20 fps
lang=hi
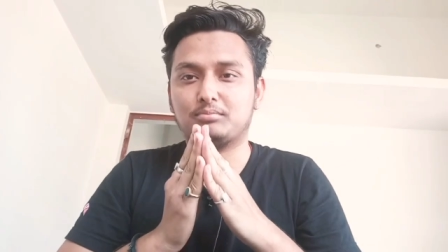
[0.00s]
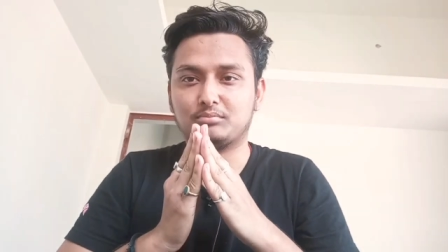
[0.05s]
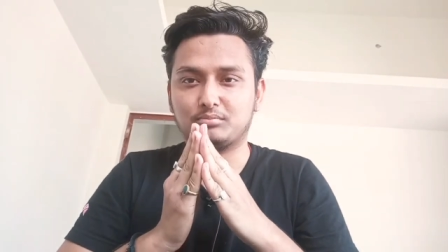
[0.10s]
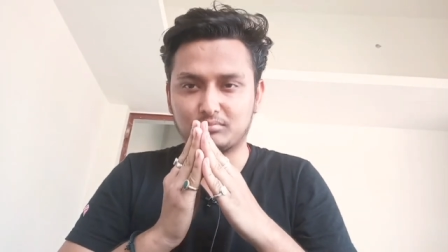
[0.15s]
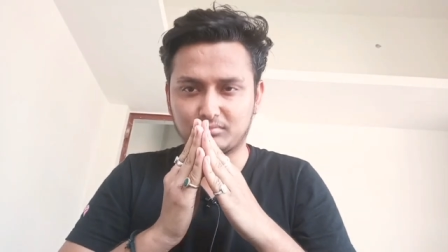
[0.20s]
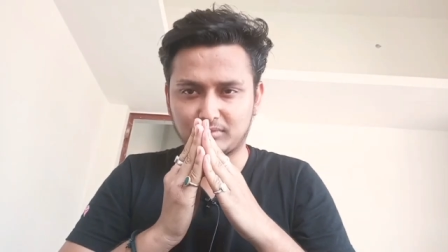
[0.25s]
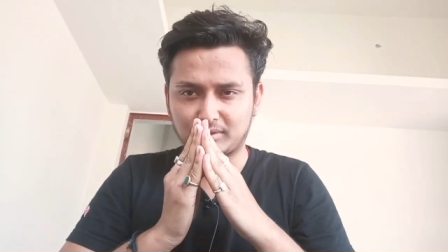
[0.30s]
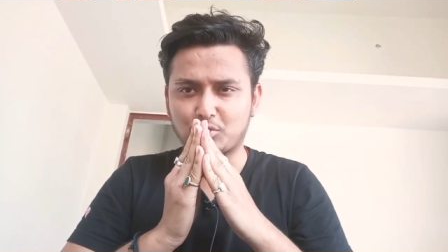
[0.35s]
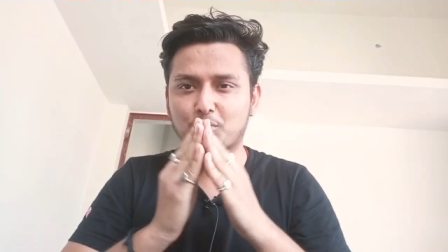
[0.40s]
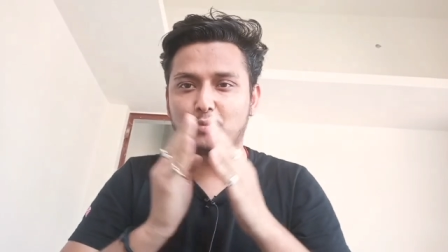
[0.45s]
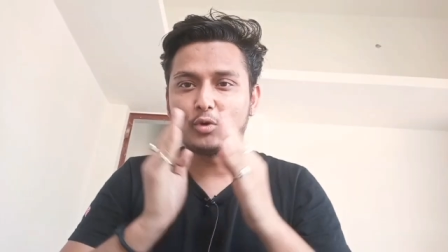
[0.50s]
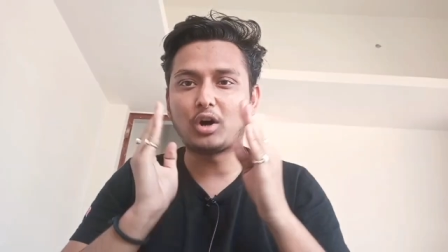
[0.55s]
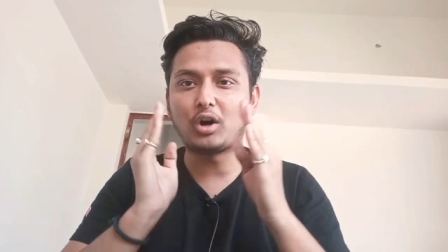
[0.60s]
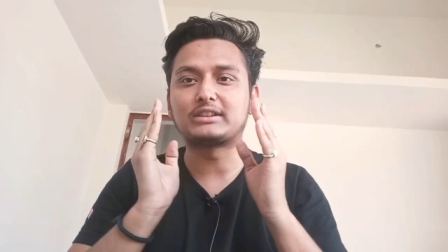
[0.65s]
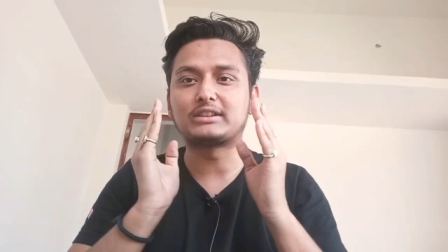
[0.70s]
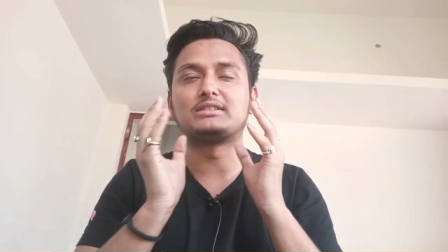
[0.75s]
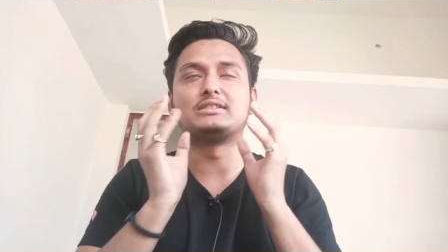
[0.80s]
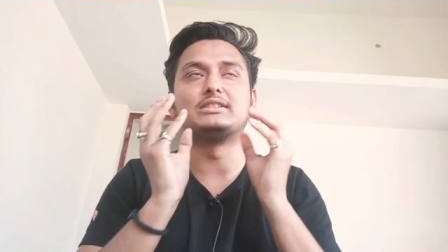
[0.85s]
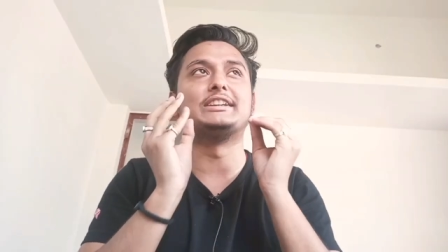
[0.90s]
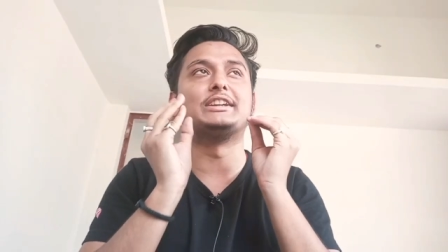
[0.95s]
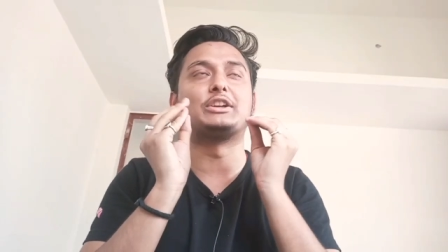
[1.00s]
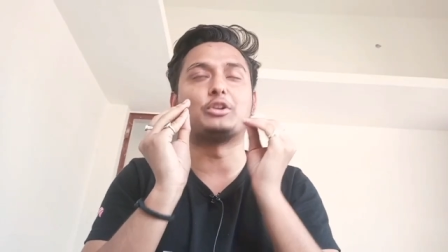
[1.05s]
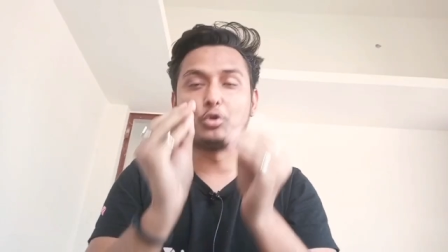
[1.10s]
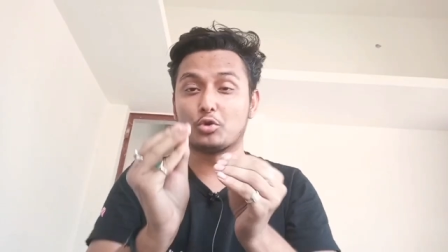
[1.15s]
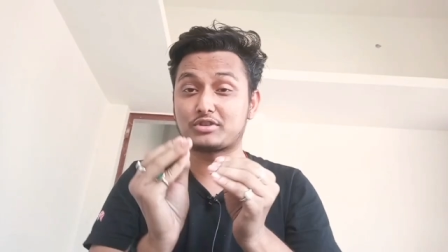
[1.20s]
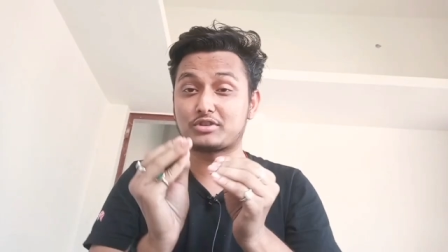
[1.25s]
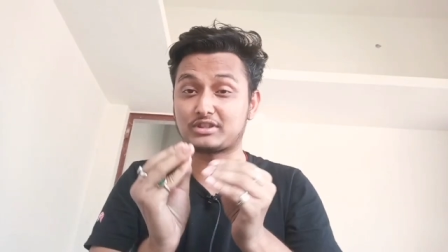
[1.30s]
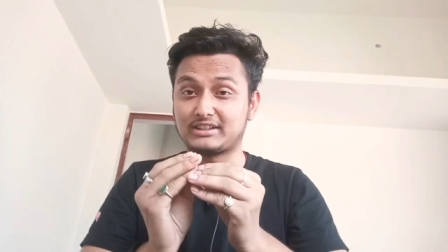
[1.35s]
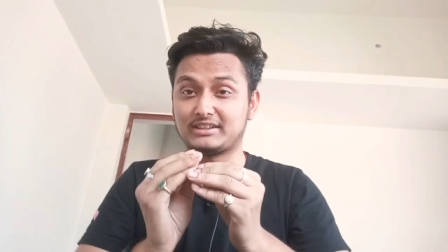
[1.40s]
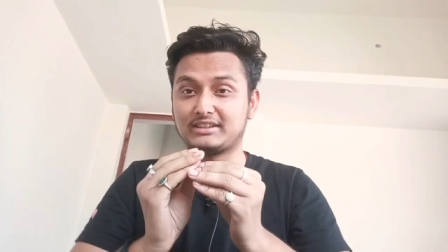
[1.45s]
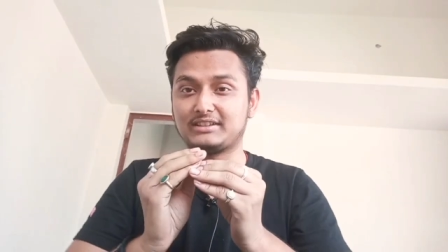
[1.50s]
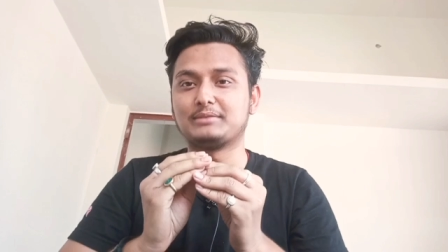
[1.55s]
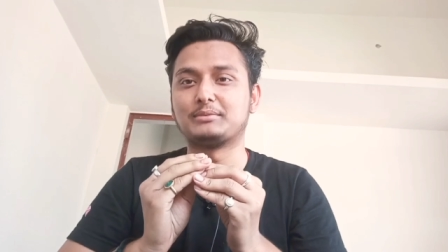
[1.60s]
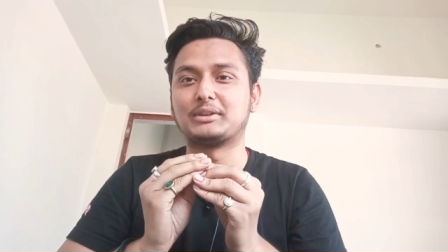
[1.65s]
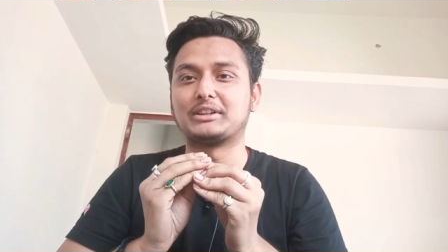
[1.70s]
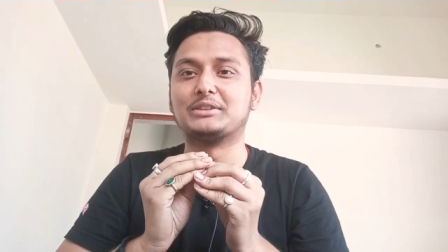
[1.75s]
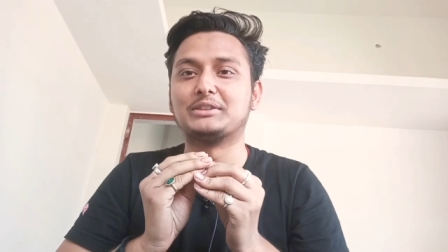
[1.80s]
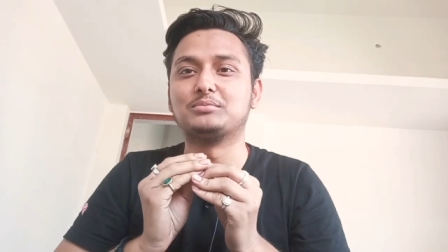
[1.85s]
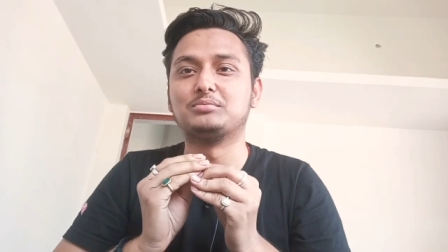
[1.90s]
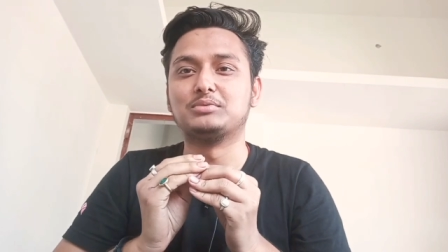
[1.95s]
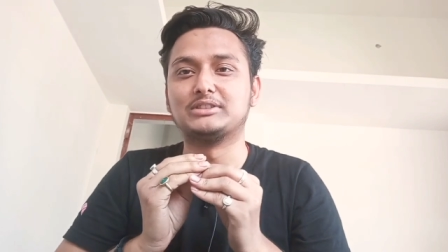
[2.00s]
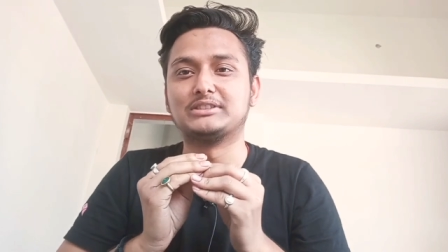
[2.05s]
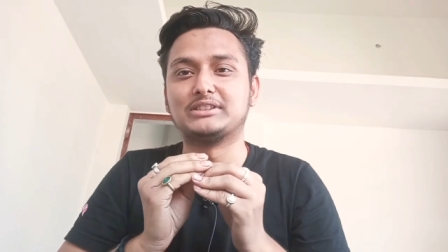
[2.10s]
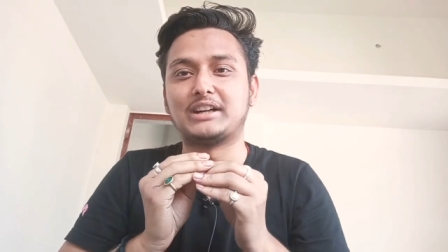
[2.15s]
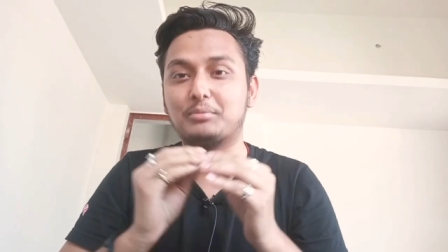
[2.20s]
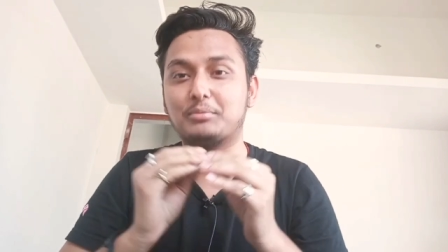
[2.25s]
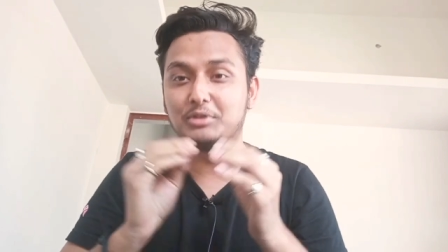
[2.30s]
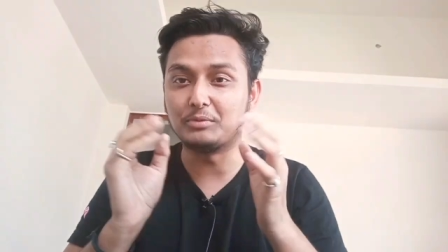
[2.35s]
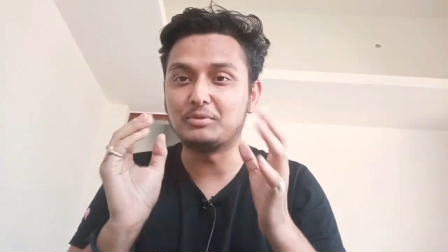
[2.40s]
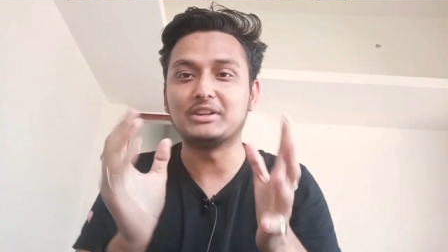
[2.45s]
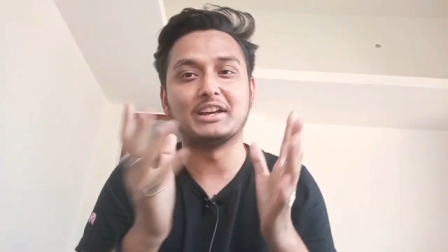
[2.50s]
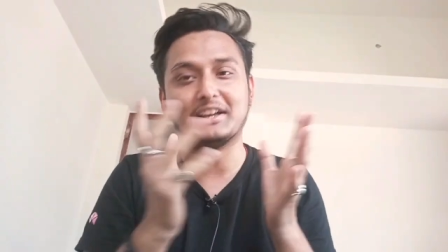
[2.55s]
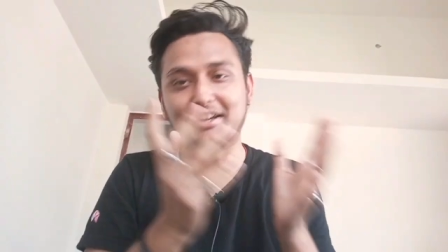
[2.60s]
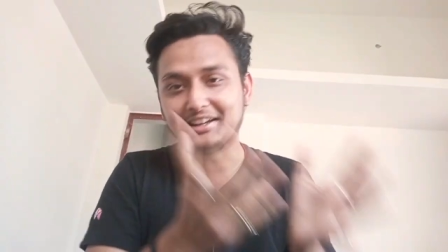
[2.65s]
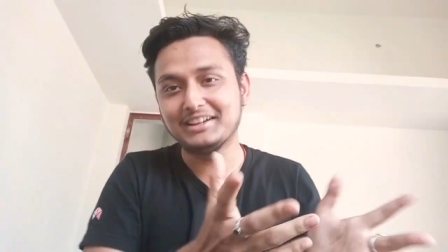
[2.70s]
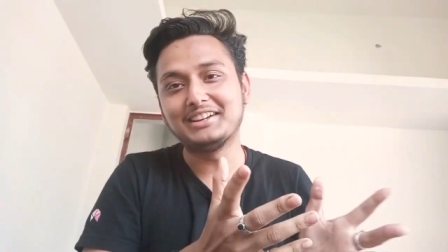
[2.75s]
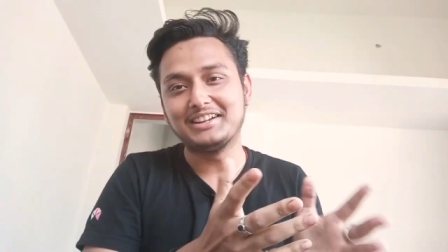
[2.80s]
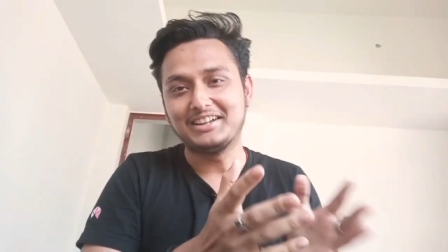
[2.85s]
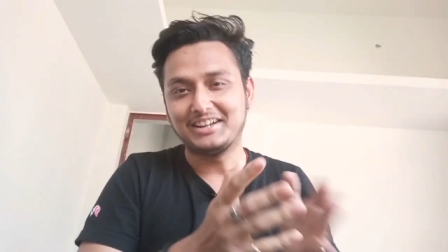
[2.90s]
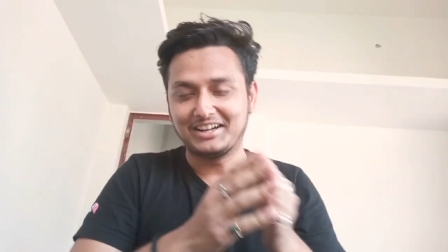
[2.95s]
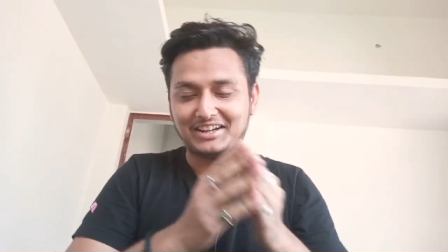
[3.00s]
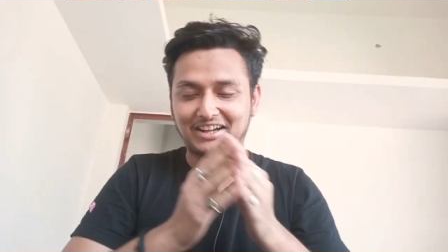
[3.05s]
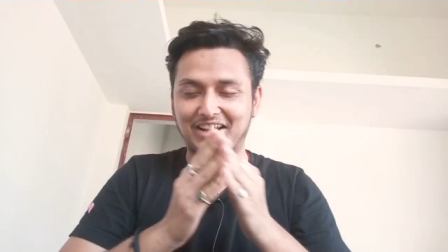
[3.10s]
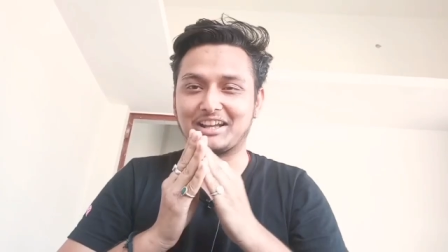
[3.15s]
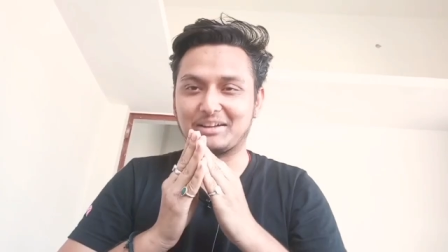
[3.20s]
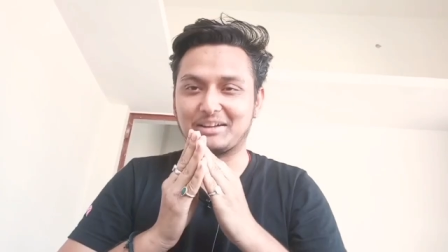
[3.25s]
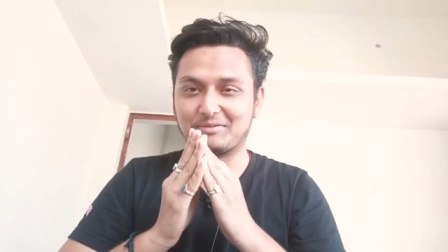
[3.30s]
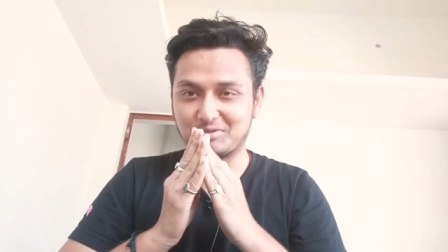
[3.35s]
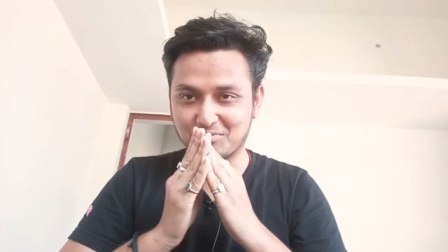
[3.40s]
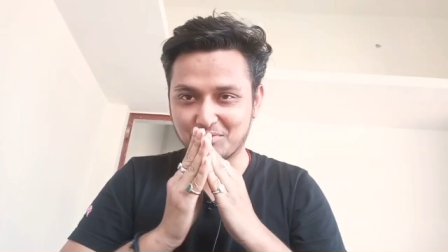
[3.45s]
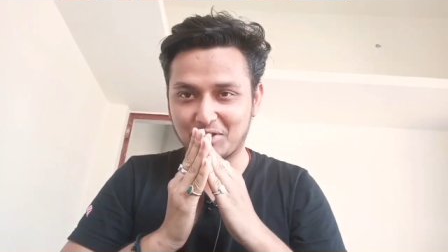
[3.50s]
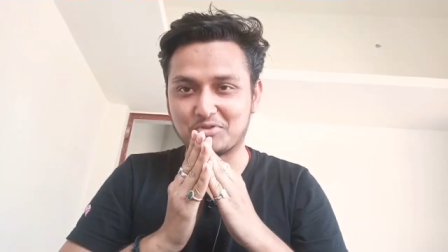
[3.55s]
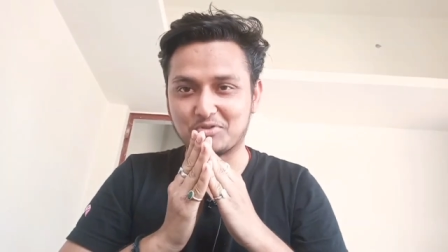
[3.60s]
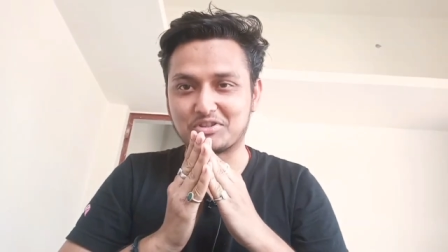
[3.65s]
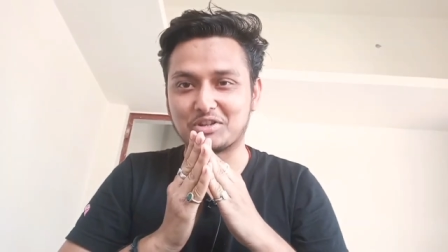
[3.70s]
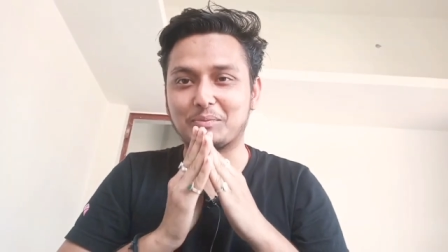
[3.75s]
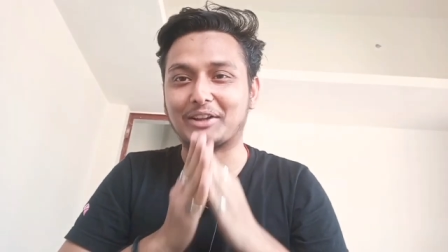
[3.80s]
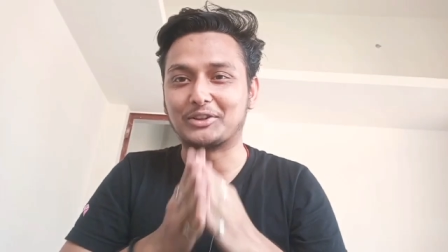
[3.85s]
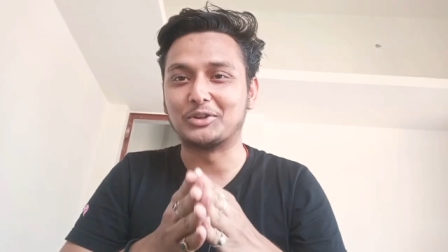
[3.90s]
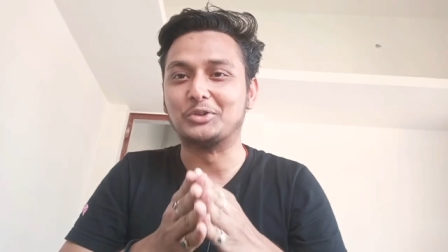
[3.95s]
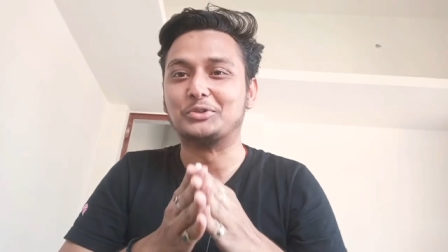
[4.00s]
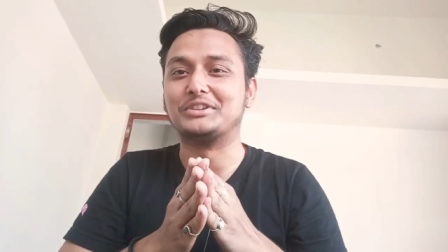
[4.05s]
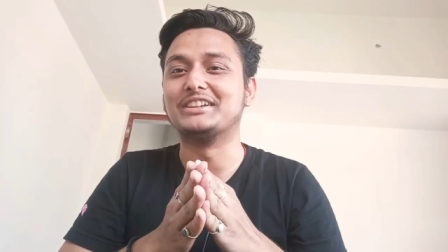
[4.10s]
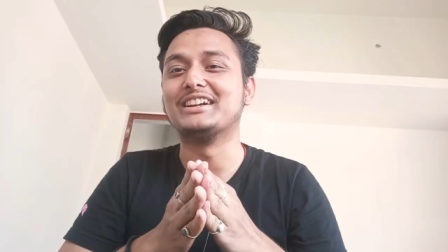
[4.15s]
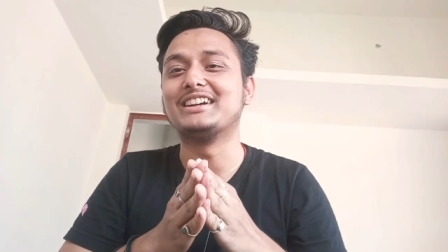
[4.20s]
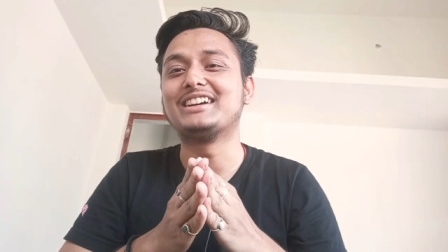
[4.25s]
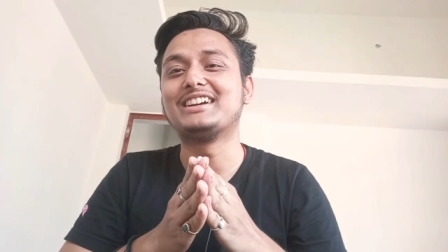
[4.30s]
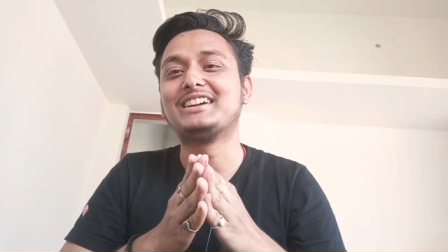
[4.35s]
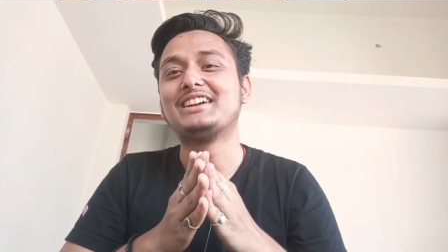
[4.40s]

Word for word: हम लोग बहुत ही क्लोज थे मतलब अभी भी हैं ठीक है अभी भी मेरी उससे बात होती है